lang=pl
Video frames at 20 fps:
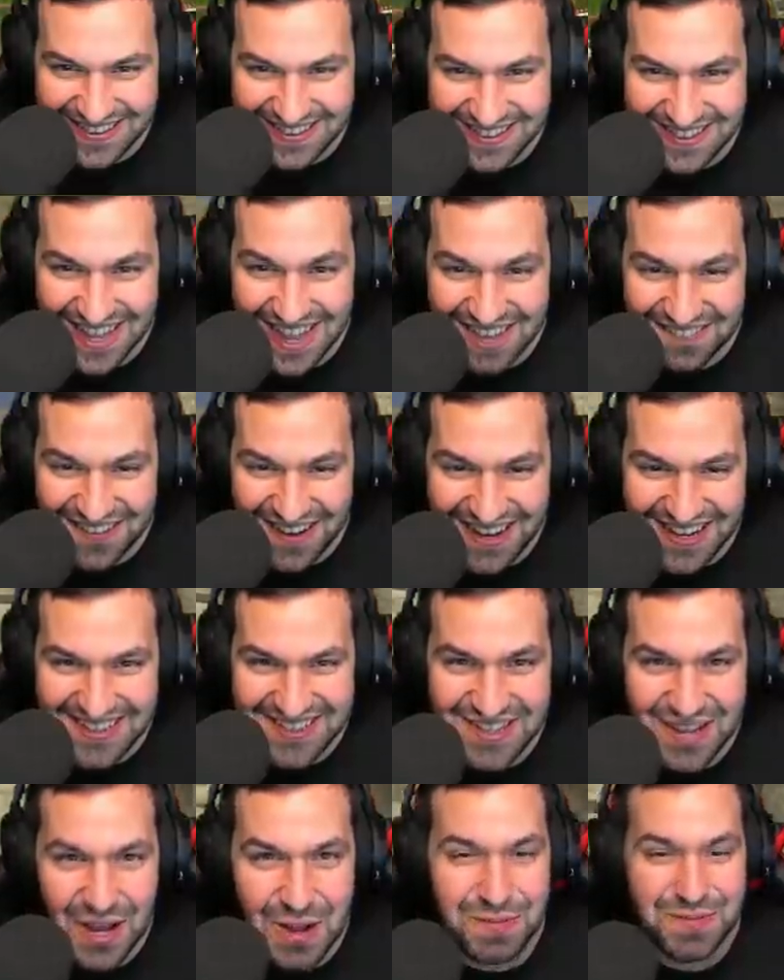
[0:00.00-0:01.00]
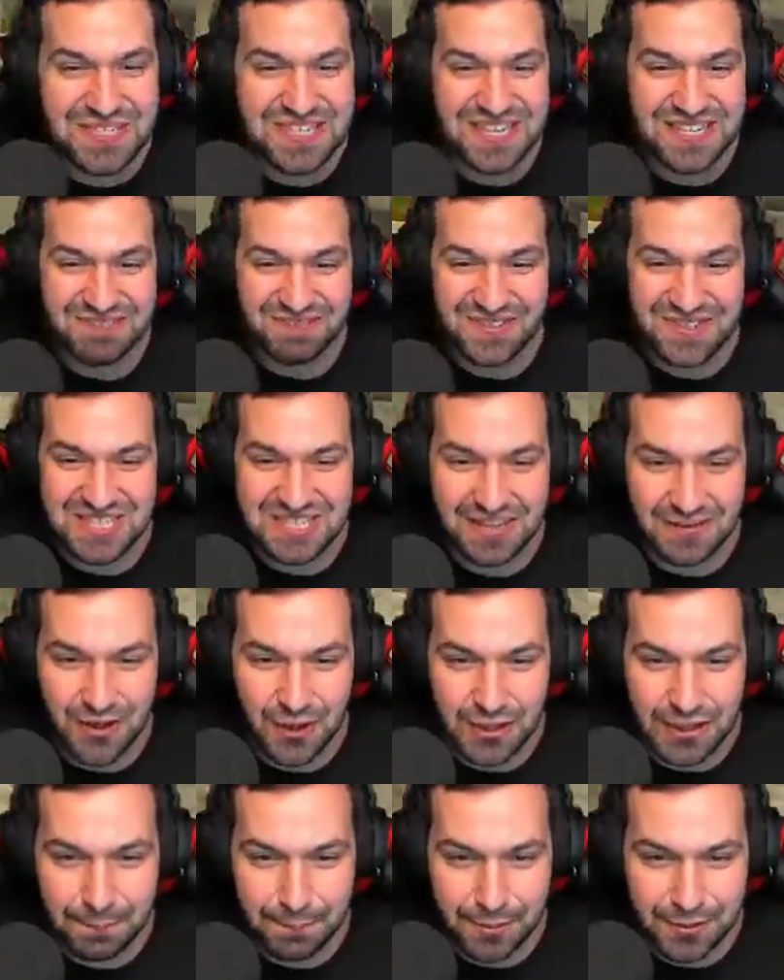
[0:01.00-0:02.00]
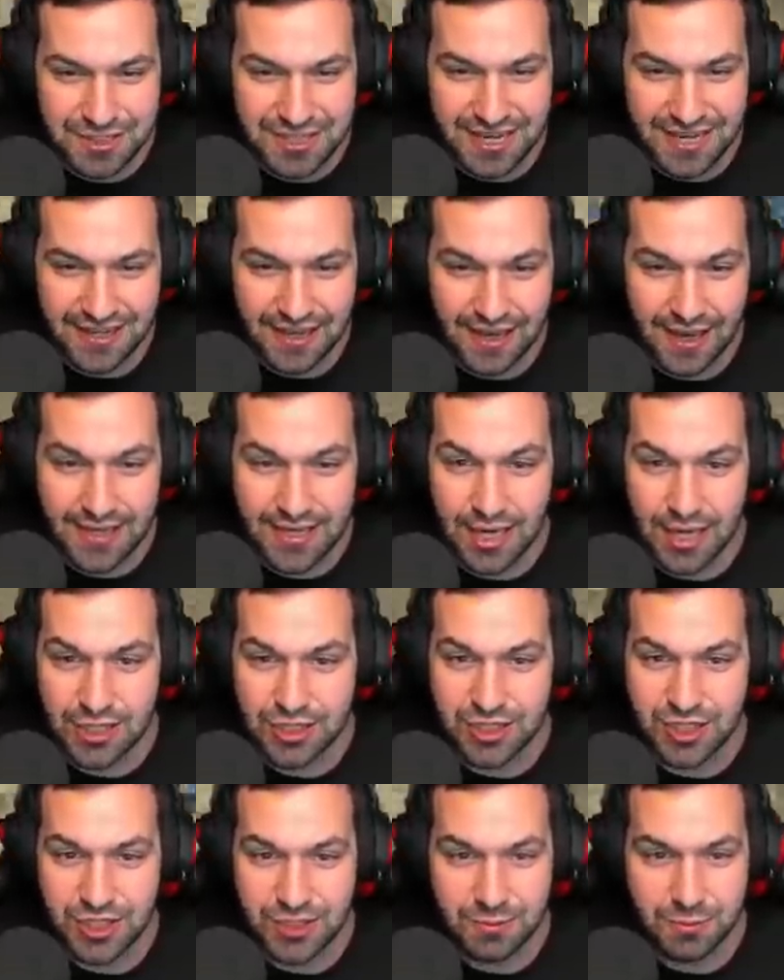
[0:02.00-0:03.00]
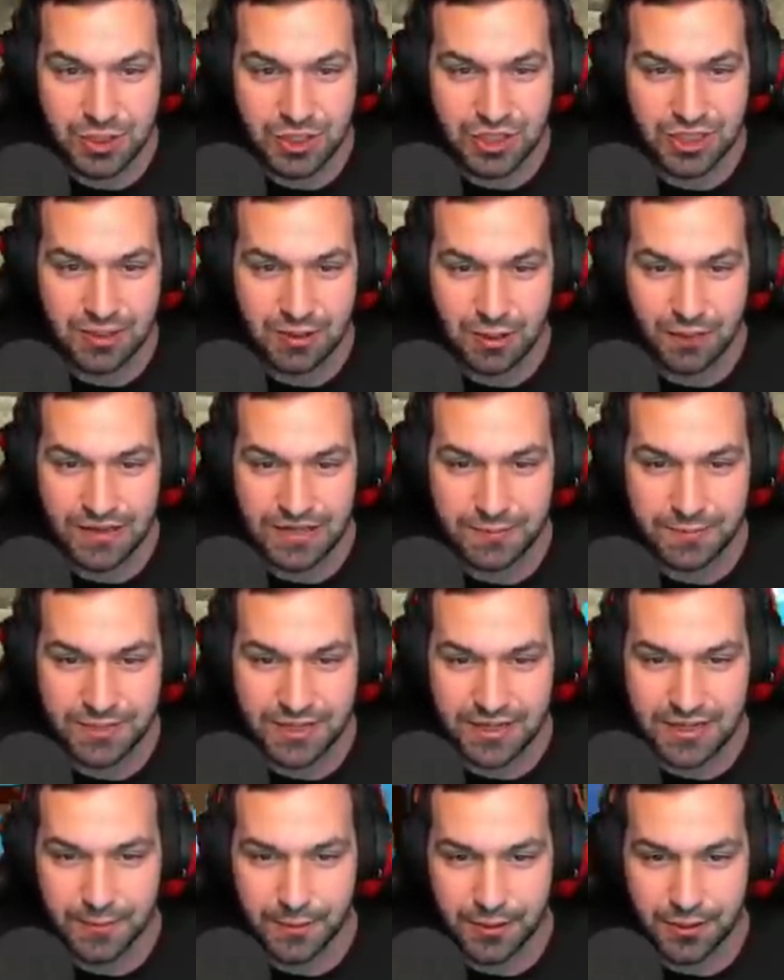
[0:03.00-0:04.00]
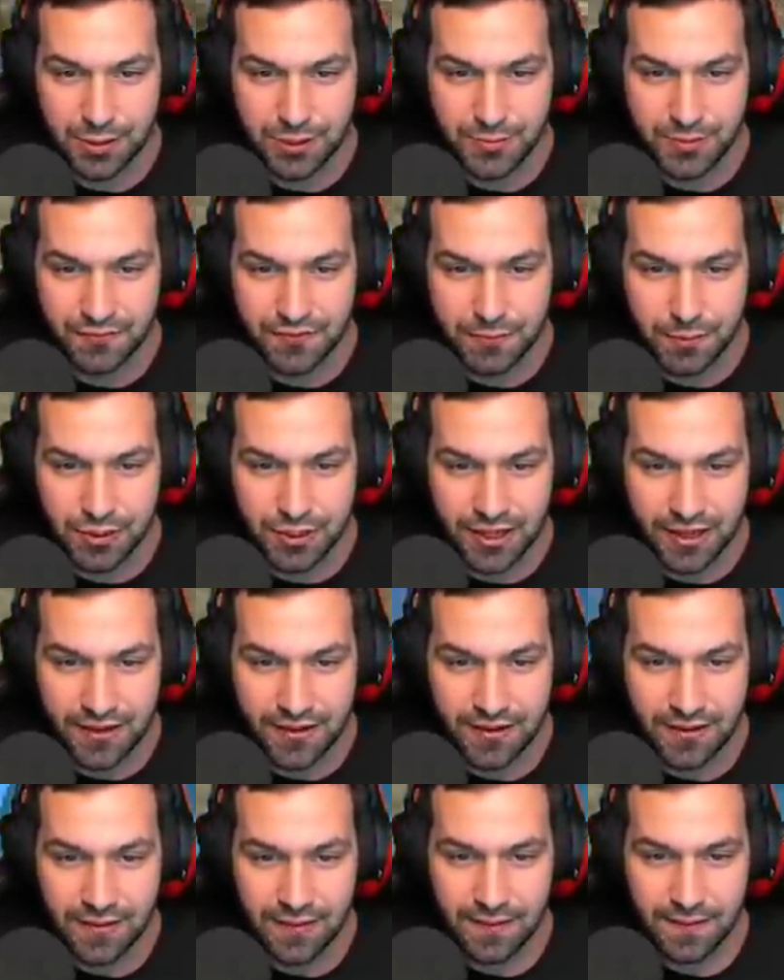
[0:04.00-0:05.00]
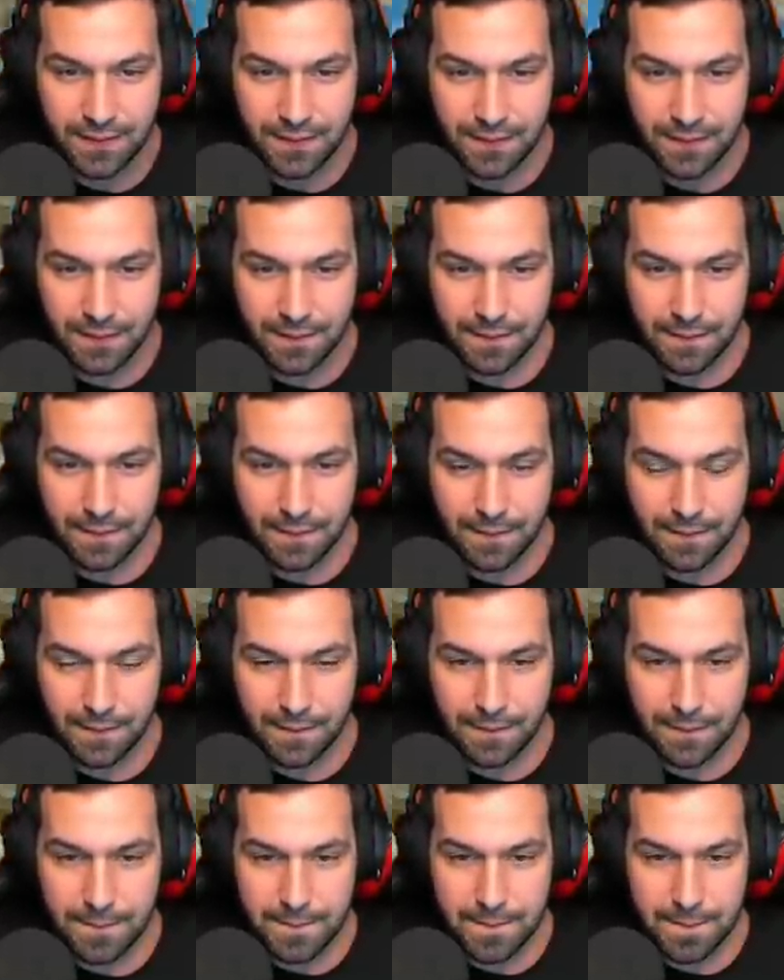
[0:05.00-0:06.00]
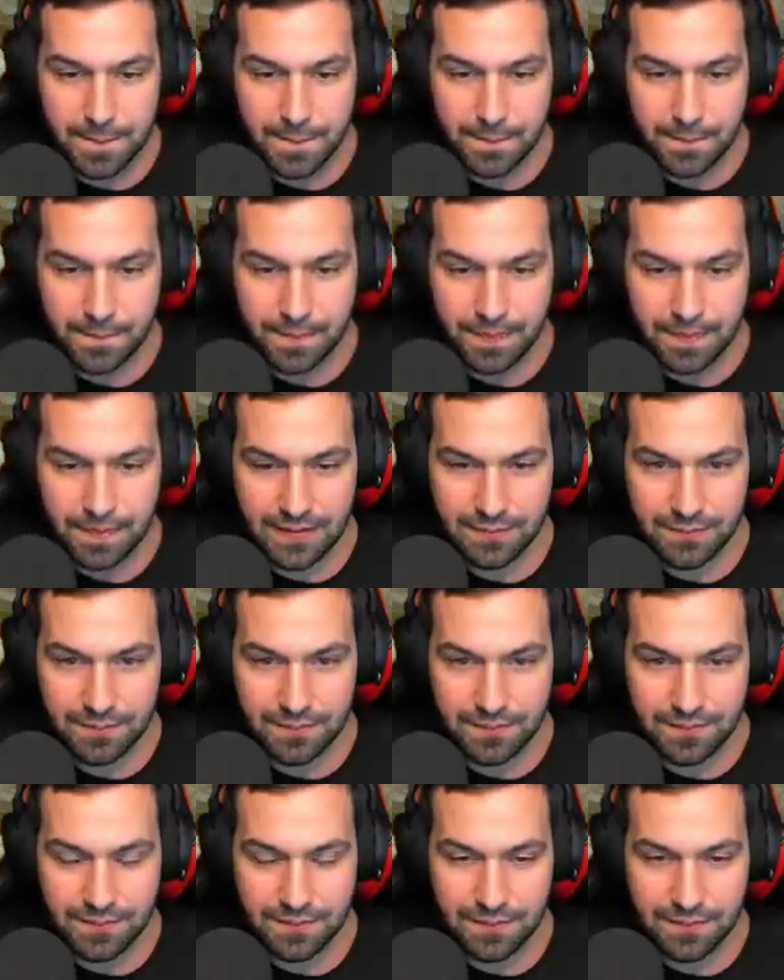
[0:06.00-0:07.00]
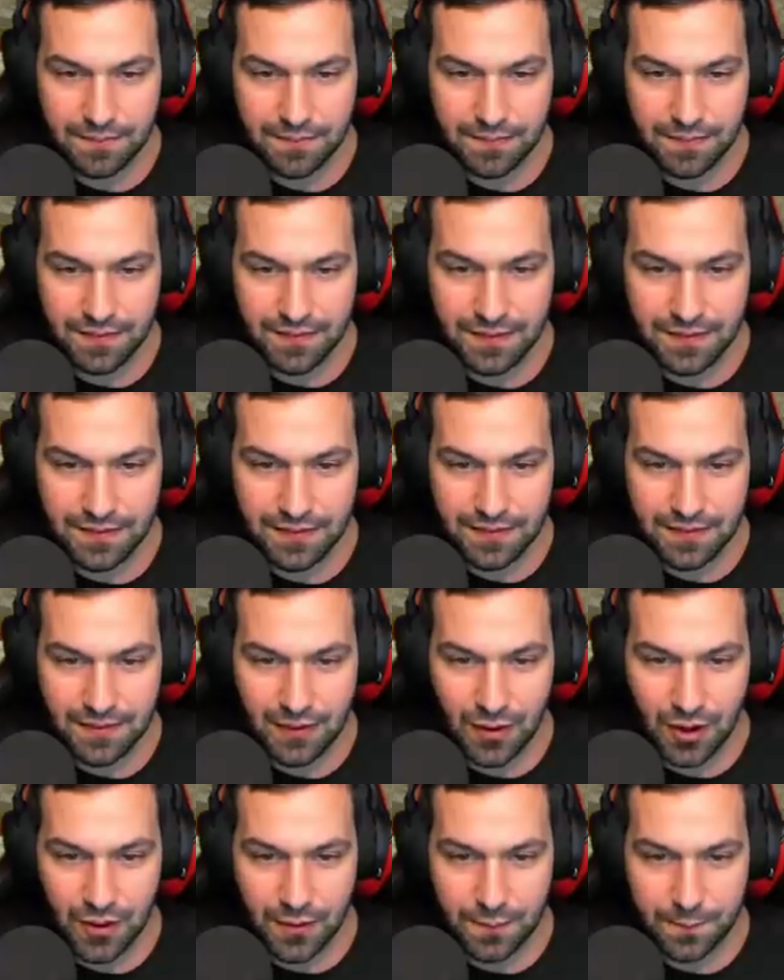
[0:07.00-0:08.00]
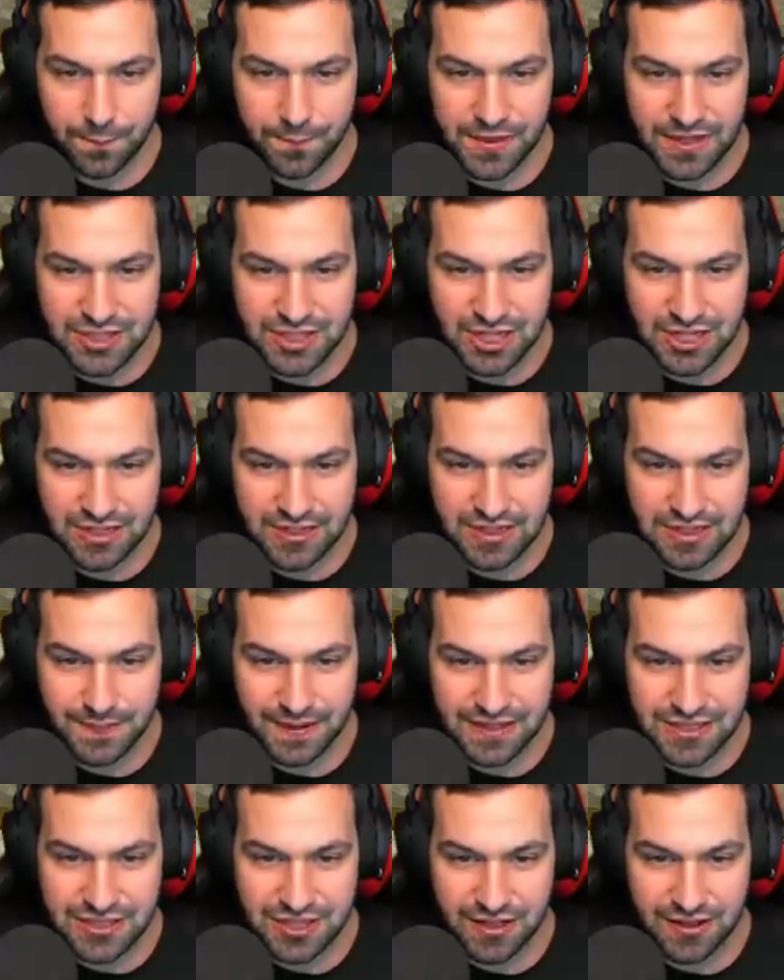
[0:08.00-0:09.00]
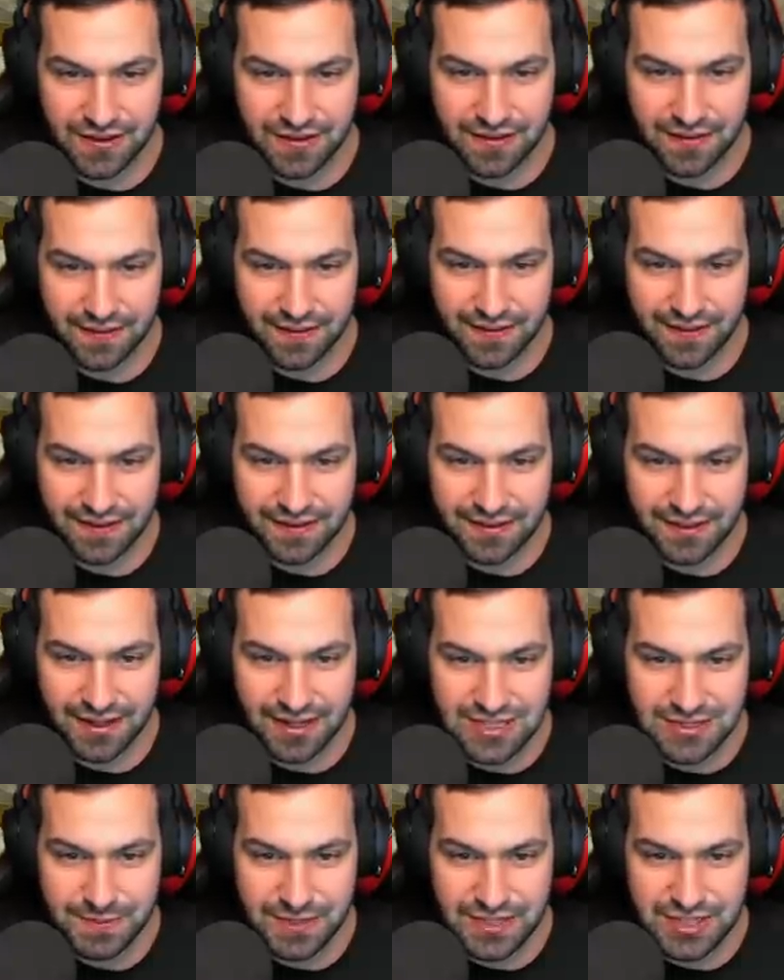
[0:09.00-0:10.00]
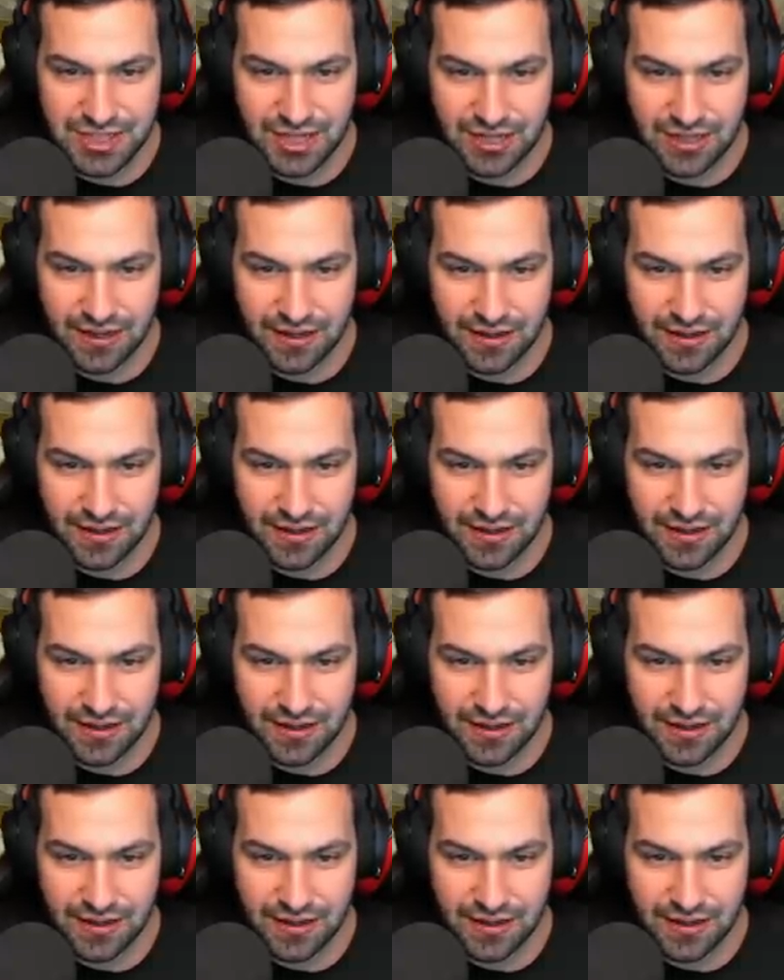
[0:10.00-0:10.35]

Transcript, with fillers: Dawaj, dobrze, postawiony puszek. Ej, nie, jeszcze nie, musisz się naładować. Poczekaj, nie podchodź, bo on wybuchnie. A, pantole. Ale pier... O, pierdzielnie teraz, patrzcie. Teraz pierdzielnie.